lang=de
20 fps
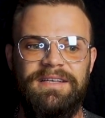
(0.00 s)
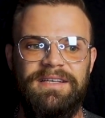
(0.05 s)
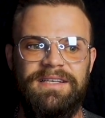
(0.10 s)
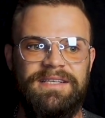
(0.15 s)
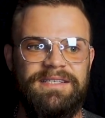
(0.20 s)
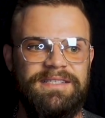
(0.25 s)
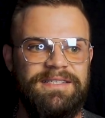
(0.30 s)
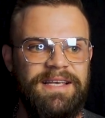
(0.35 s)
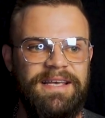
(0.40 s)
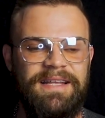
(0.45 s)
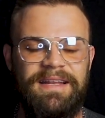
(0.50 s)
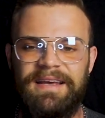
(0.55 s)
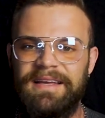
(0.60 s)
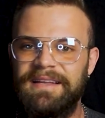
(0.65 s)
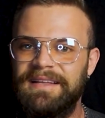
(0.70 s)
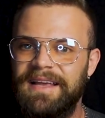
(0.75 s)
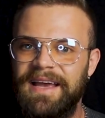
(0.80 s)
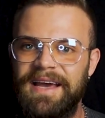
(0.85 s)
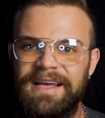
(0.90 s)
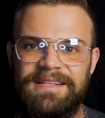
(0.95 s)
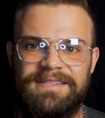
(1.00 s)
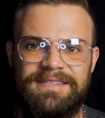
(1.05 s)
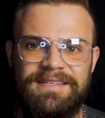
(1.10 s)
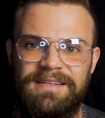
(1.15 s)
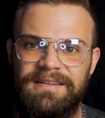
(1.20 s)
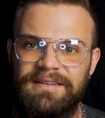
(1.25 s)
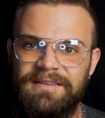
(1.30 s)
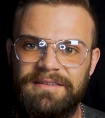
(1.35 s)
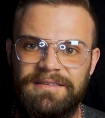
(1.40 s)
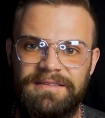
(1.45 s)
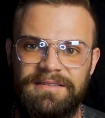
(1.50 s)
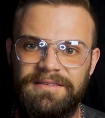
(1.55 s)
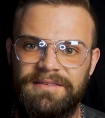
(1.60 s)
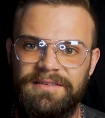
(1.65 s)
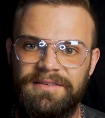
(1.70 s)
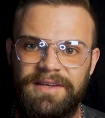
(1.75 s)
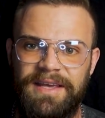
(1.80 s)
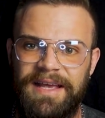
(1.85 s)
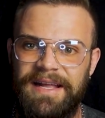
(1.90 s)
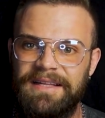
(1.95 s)
Ich sehe darin keinen Sinn,
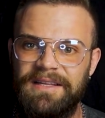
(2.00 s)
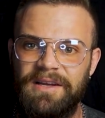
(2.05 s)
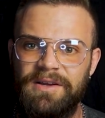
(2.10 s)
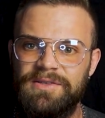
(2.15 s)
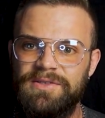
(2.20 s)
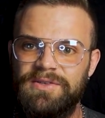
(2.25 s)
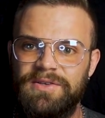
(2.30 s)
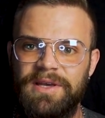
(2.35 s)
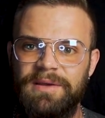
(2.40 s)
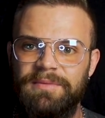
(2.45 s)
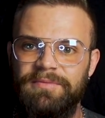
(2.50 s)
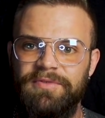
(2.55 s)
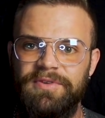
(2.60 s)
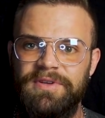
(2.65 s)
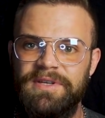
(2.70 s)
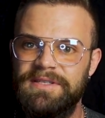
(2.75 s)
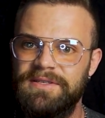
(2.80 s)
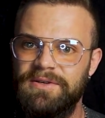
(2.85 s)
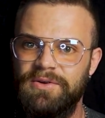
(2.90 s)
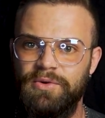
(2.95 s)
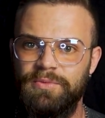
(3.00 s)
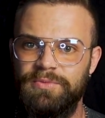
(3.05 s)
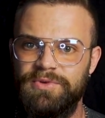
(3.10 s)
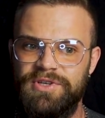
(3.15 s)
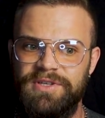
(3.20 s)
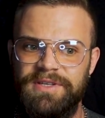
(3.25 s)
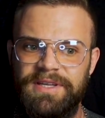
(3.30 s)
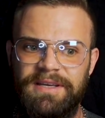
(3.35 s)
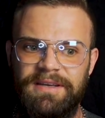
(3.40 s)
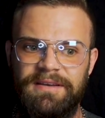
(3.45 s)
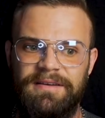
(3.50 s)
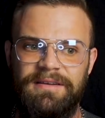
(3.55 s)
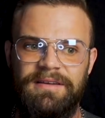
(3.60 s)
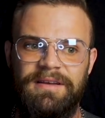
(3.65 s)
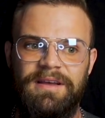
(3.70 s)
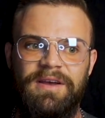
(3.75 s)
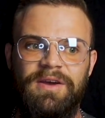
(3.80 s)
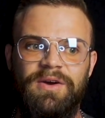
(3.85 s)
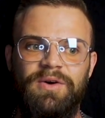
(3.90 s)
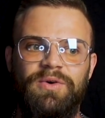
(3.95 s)
Geld auszugeben für diese komischen Dinge.
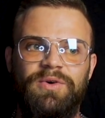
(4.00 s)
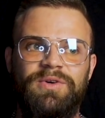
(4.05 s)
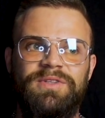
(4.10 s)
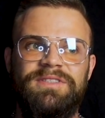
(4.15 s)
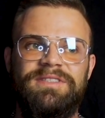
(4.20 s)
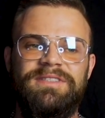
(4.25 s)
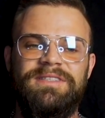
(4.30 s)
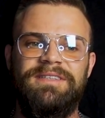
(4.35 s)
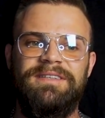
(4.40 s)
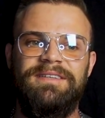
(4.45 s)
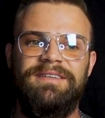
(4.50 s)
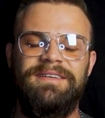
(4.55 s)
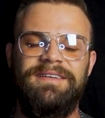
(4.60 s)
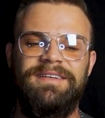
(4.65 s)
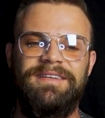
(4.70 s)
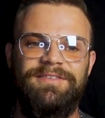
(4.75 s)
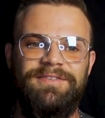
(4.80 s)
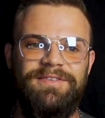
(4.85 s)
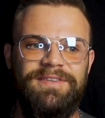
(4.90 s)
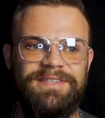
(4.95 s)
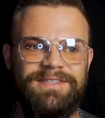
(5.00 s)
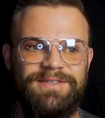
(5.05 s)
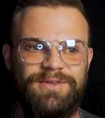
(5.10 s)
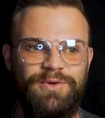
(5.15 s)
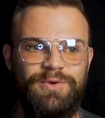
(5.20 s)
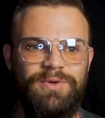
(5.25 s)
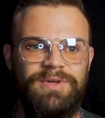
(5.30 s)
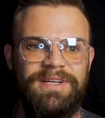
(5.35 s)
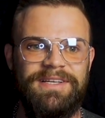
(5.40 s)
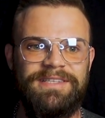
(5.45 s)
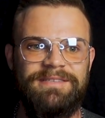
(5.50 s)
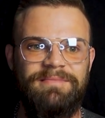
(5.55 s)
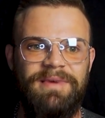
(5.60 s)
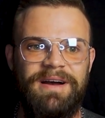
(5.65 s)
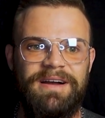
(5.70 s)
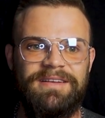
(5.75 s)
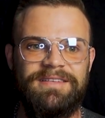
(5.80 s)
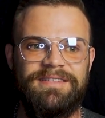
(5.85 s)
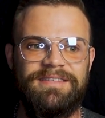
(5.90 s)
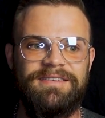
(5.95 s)
Und ich finde es cool, dass
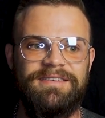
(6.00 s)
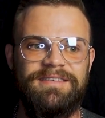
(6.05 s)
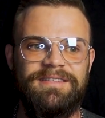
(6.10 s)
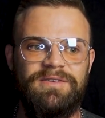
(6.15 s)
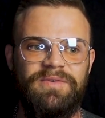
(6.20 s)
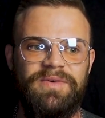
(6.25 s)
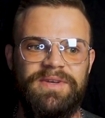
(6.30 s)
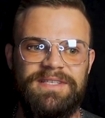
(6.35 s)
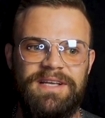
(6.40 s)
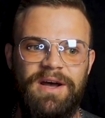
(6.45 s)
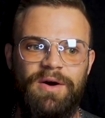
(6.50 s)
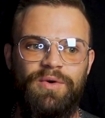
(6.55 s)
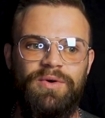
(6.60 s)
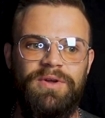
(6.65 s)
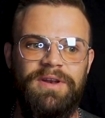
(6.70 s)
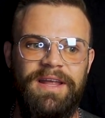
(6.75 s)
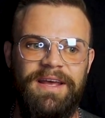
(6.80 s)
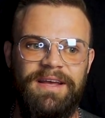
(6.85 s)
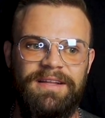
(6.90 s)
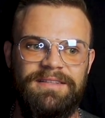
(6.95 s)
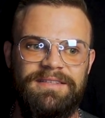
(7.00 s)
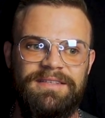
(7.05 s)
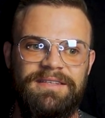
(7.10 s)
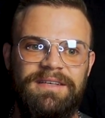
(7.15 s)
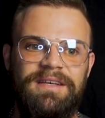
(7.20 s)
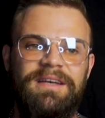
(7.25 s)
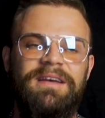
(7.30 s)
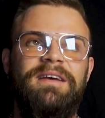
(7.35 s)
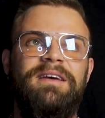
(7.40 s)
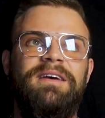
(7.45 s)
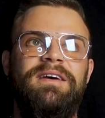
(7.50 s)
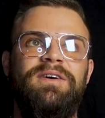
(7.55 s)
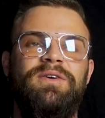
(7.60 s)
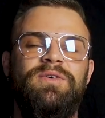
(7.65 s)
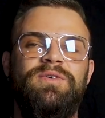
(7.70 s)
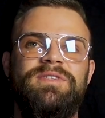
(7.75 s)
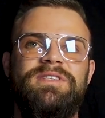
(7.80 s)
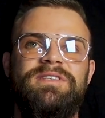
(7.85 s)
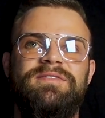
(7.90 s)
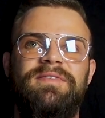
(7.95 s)
Max sowas auch lernt.
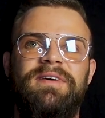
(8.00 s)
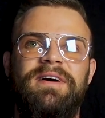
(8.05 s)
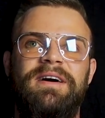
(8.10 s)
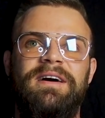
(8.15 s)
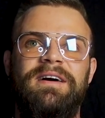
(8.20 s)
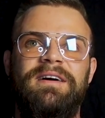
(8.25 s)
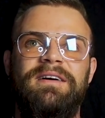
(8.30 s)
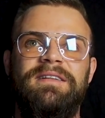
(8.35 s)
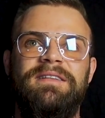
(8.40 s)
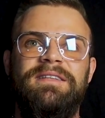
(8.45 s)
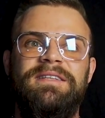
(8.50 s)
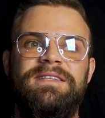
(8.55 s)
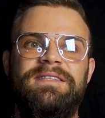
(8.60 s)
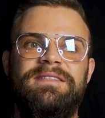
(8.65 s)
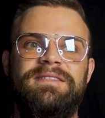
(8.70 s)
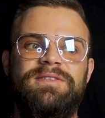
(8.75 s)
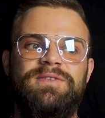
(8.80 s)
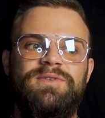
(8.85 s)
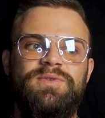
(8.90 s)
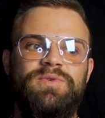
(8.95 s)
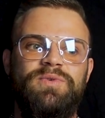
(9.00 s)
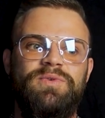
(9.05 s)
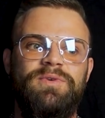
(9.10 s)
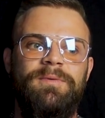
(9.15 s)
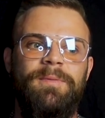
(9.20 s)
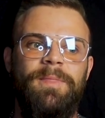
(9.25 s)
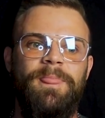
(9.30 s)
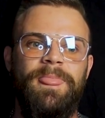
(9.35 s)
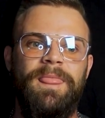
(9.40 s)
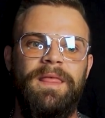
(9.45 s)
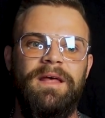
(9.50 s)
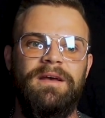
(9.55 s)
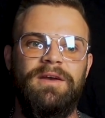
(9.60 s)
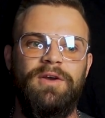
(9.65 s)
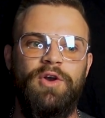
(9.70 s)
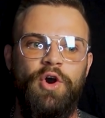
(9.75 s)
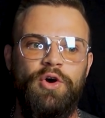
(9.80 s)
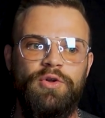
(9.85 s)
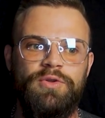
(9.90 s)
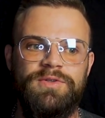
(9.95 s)
Und zwar nicht zu
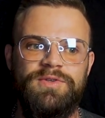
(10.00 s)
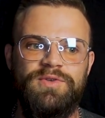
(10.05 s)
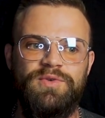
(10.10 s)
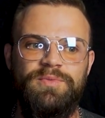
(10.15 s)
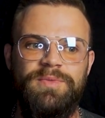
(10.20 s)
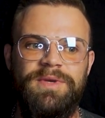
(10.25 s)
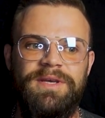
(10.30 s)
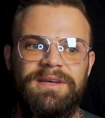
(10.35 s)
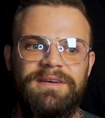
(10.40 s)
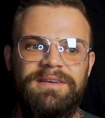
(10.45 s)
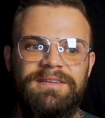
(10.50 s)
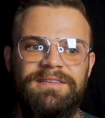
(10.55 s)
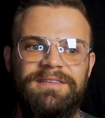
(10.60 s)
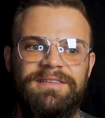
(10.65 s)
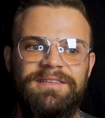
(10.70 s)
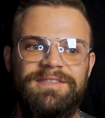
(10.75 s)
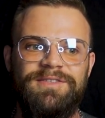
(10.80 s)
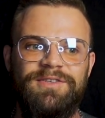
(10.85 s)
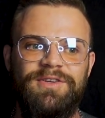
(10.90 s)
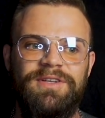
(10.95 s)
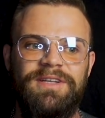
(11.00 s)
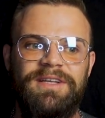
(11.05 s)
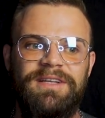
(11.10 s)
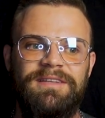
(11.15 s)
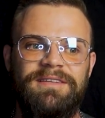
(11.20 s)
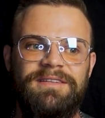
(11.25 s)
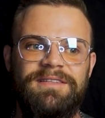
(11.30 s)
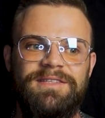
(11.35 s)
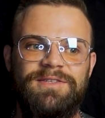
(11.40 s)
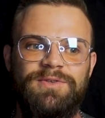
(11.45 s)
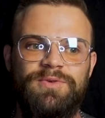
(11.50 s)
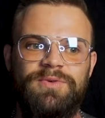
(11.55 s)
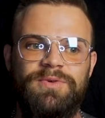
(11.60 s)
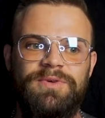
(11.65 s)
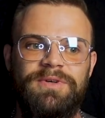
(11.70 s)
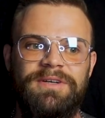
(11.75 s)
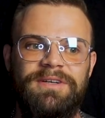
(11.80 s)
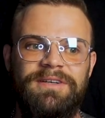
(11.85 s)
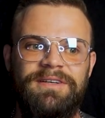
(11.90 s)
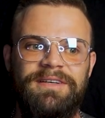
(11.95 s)
konsumieren, sondern
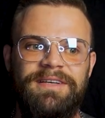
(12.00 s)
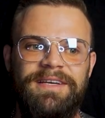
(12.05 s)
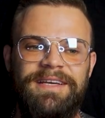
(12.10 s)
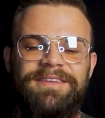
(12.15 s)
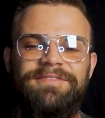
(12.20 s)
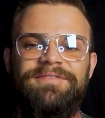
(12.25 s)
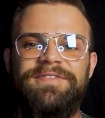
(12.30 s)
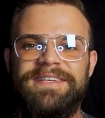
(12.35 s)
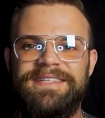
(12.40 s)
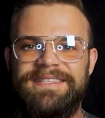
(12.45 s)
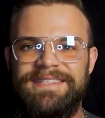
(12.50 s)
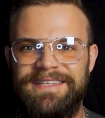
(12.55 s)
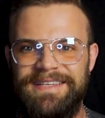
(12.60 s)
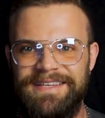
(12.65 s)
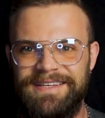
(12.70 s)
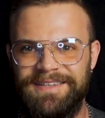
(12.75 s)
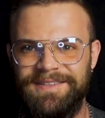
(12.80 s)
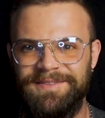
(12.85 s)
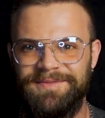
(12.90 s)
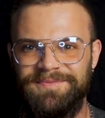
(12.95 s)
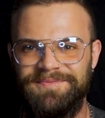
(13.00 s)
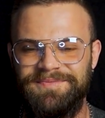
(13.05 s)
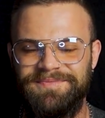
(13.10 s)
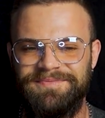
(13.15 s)
zu investieren.